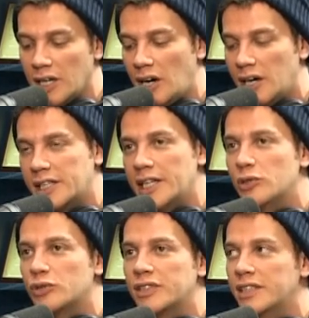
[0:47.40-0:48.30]
arka
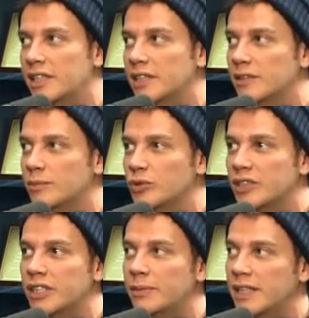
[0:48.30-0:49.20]
yüzünde de
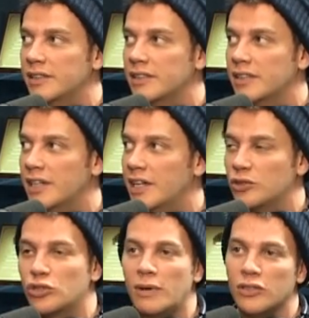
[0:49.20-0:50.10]
bunları ben
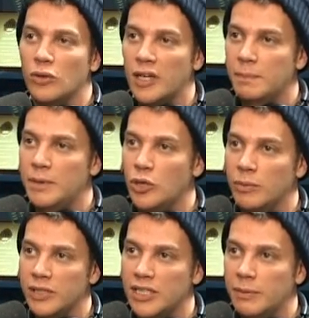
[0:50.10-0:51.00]
enstrümantal olarak
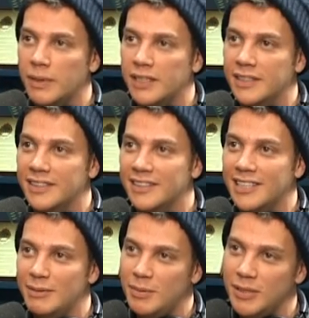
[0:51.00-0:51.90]
piyanomla çalmak Süper.
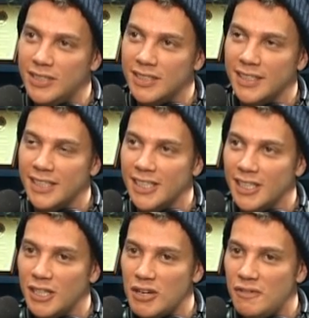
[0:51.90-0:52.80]
gibi bir
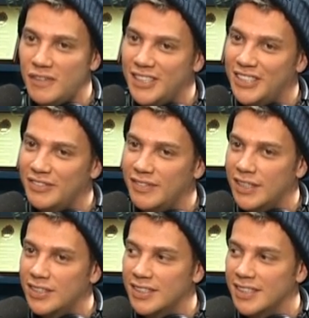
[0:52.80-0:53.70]
çok güzel fikrim
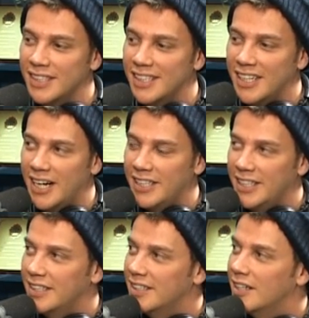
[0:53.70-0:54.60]
var
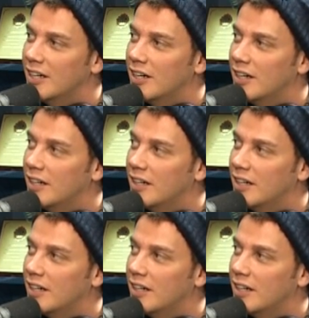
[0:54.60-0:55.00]
hani e,